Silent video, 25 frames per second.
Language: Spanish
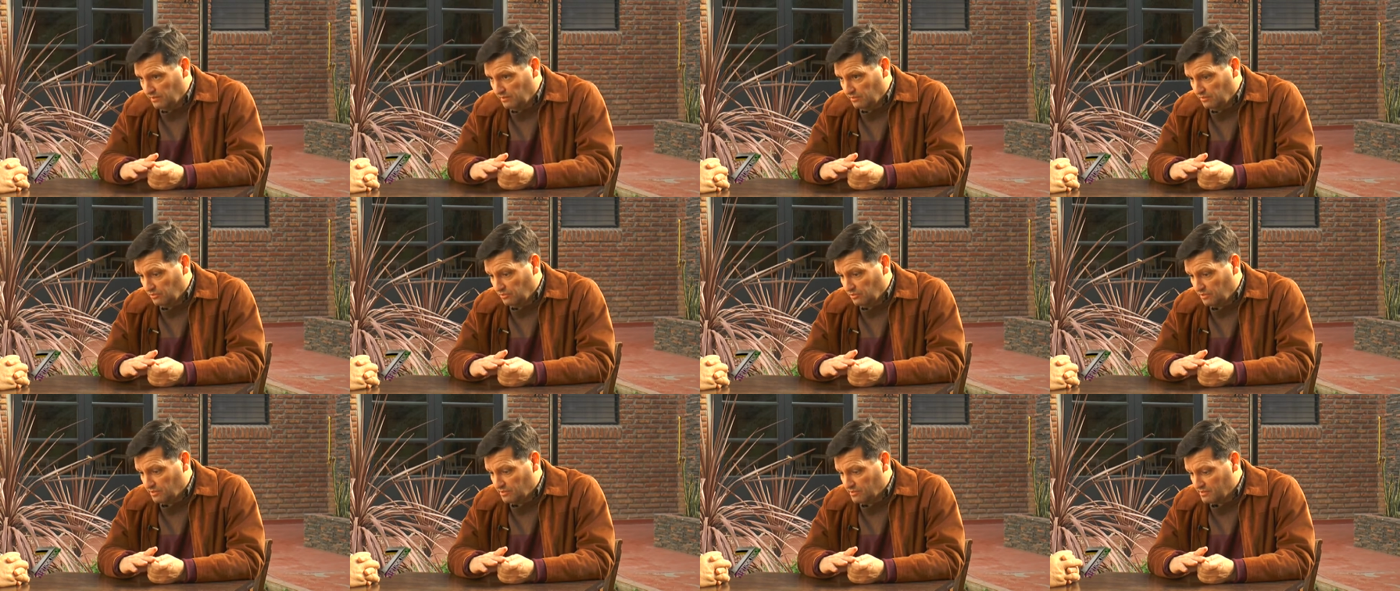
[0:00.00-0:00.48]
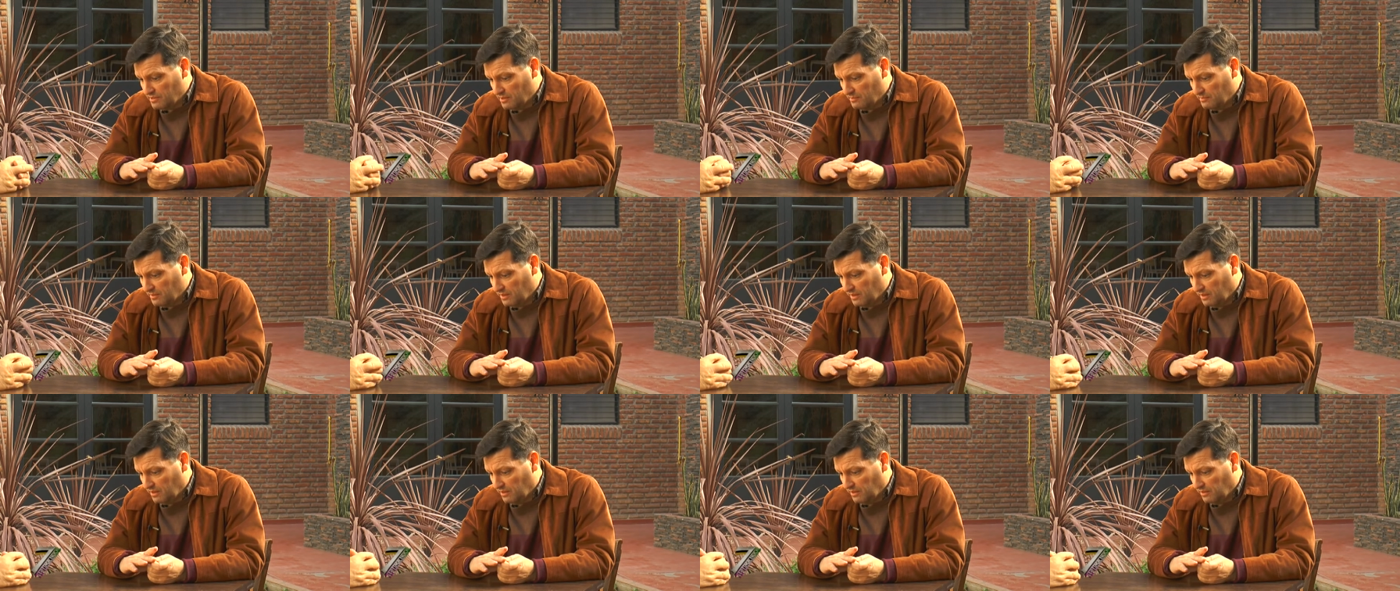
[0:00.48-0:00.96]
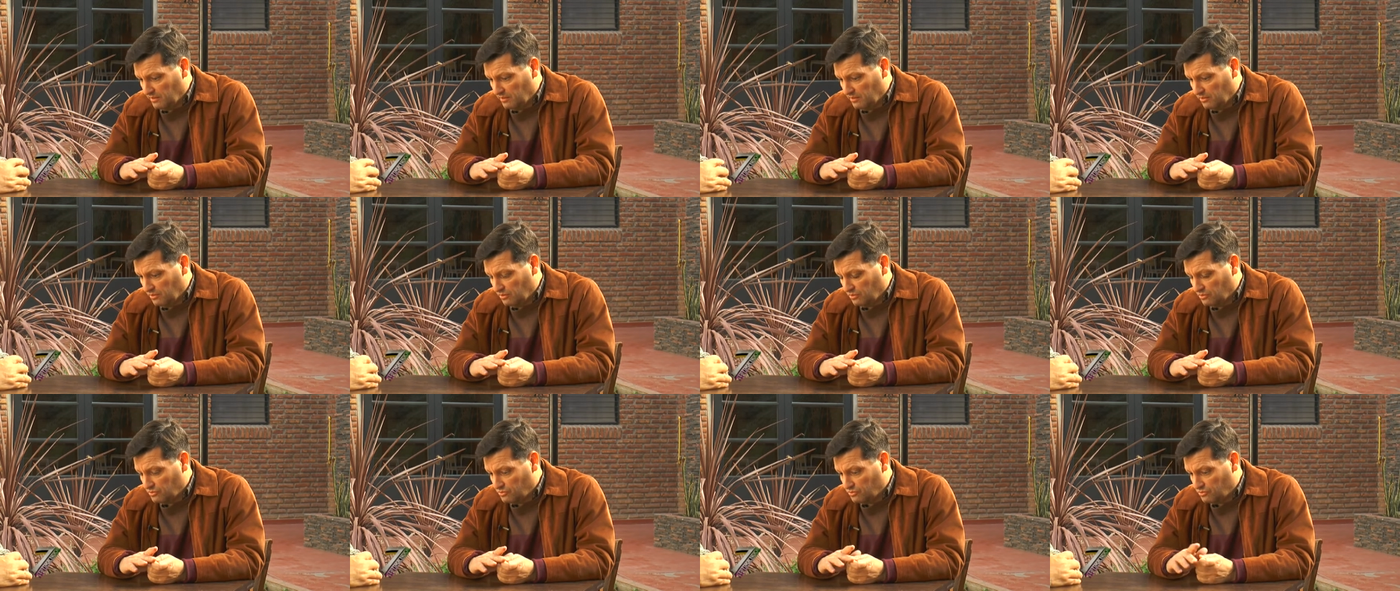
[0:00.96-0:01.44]
en lo que se llama en
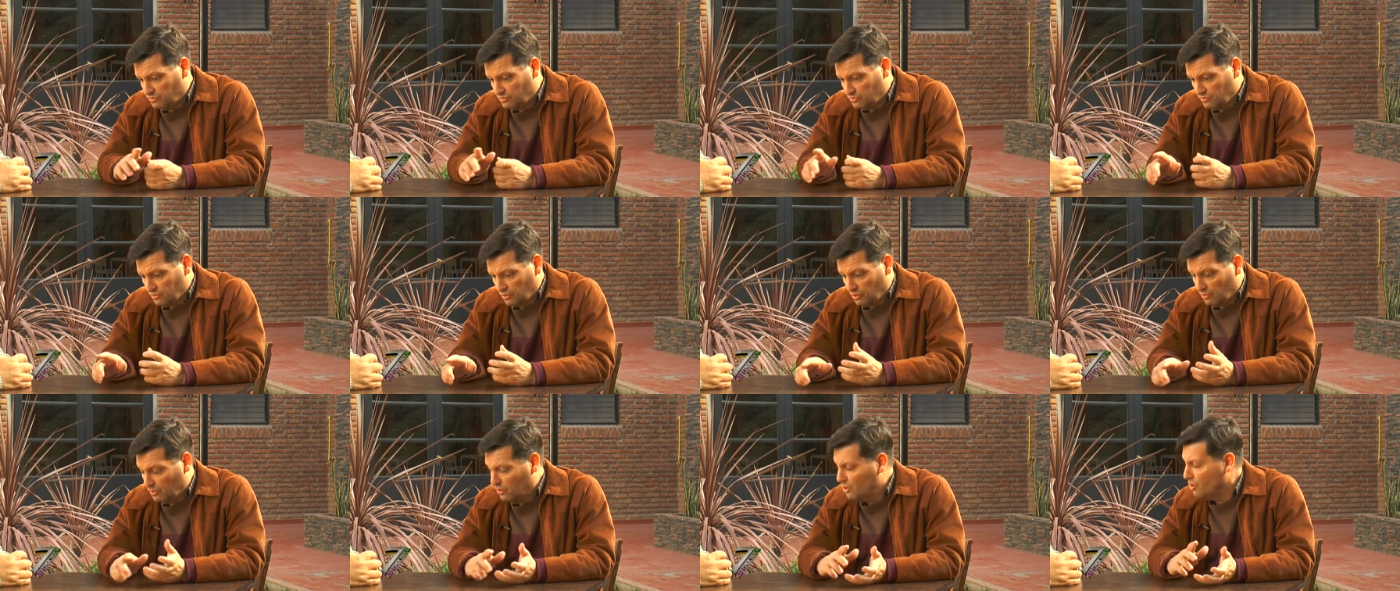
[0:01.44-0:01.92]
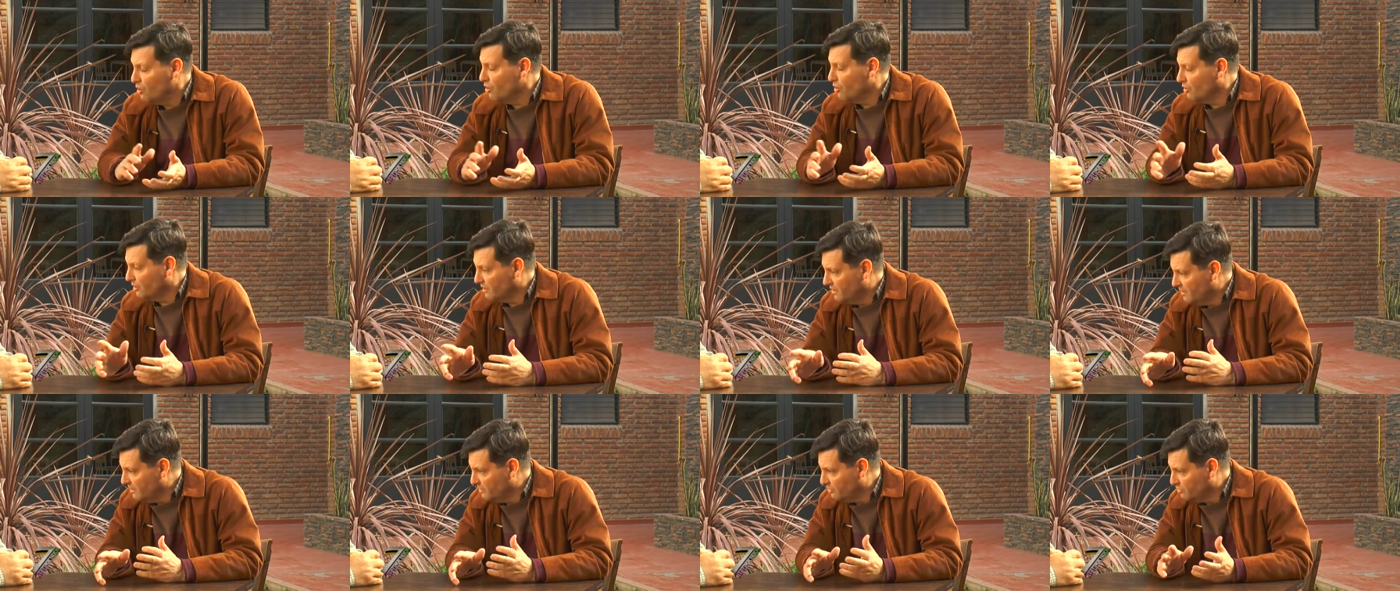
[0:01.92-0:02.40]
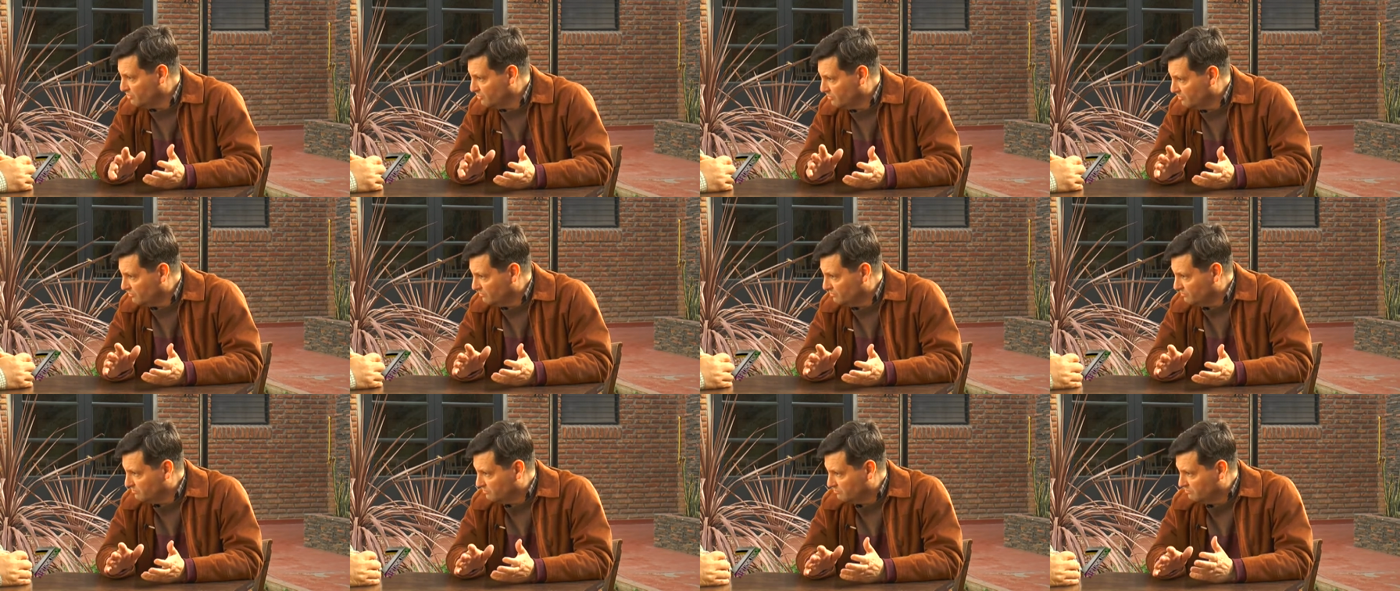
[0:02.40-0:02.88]
los, blogs y eso.